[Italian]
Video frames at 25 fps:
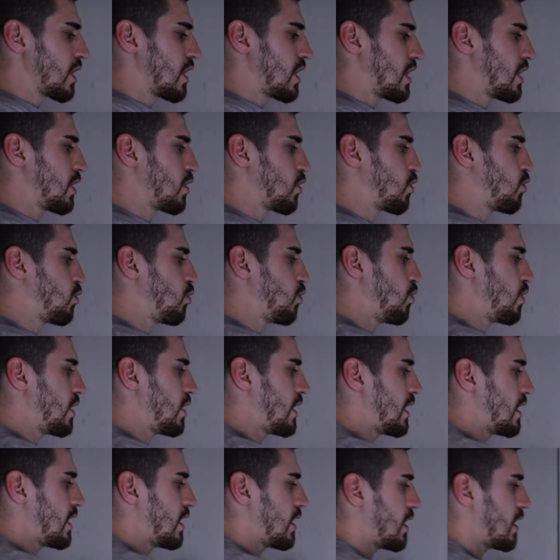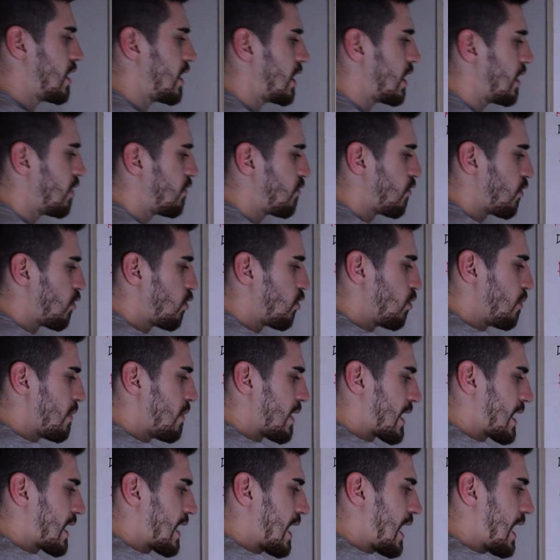in cui il
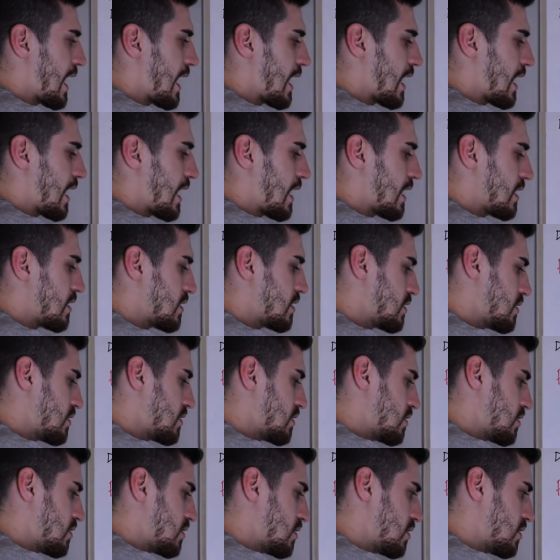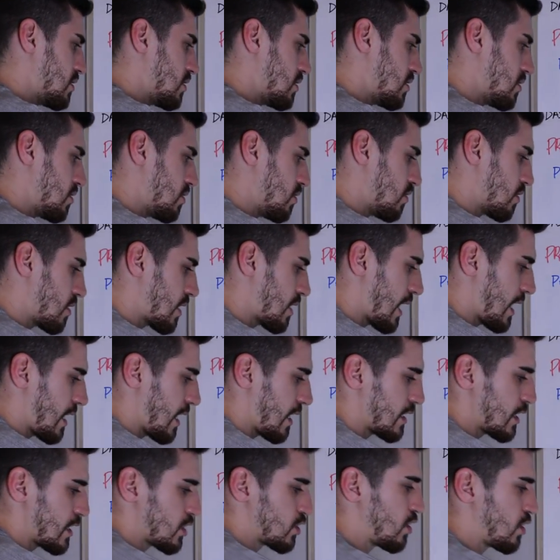volume cala
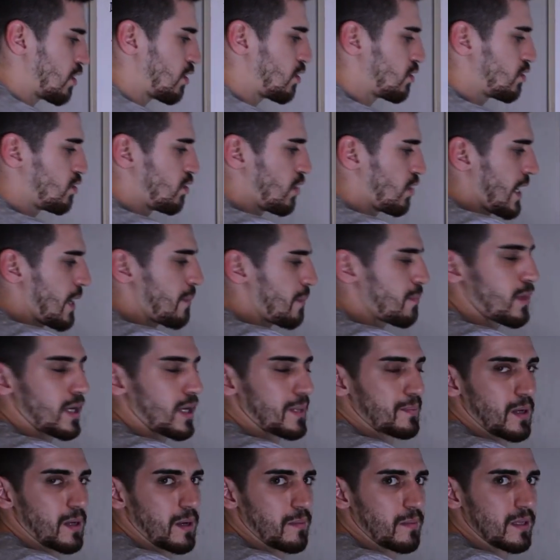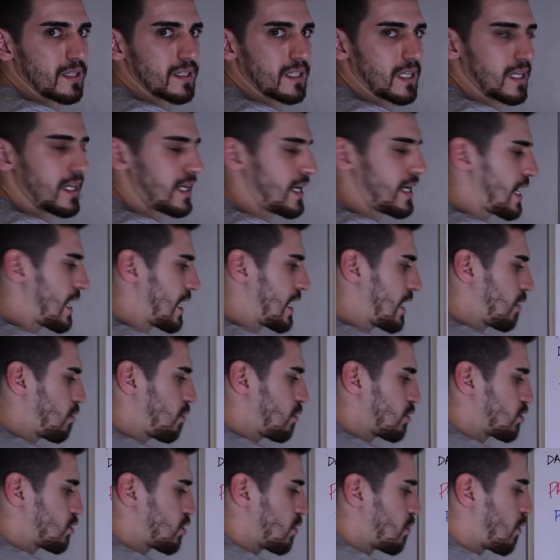ok adesso io non è propriamente lineare in
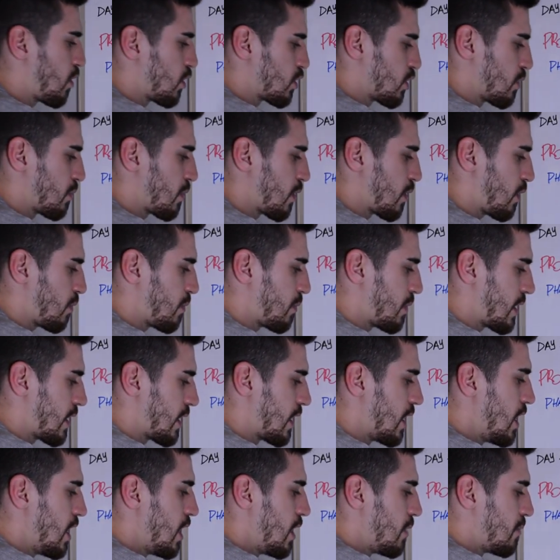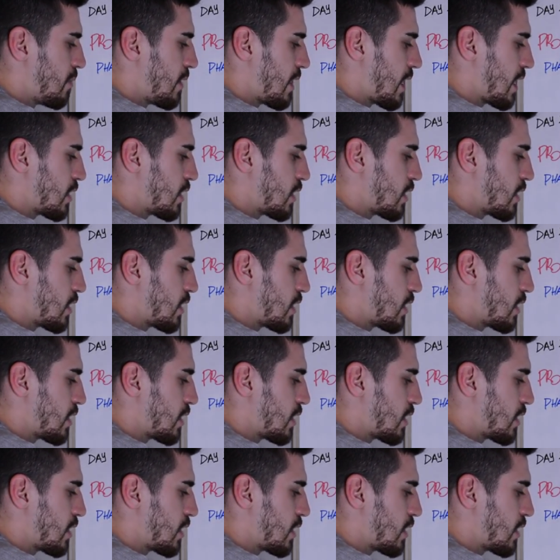questo modo però per, per